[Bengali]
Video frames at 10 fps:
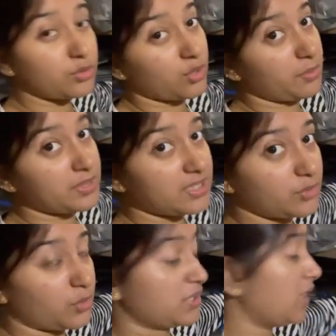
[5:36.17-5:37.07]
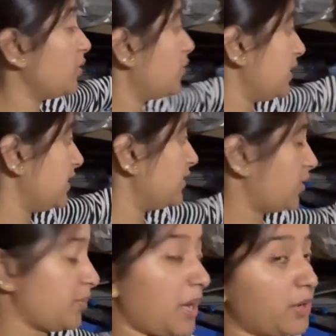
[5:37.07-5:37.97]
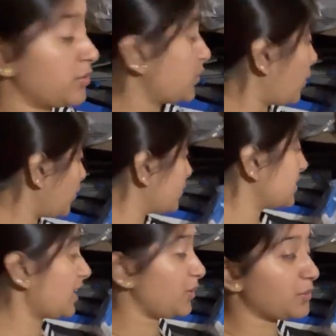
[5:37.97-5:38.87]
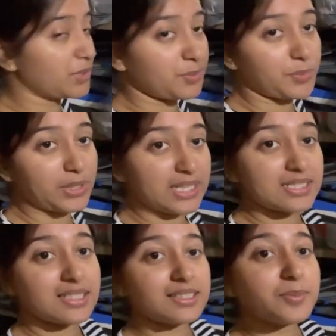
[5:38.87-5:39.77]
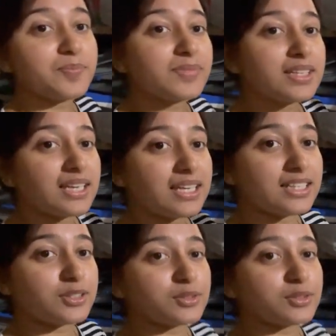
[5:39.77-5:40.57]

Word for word: সব জিনিস গোছানো হয়নি সব আগোছ অগোছালো হয়ে পড়ে আছে দেখো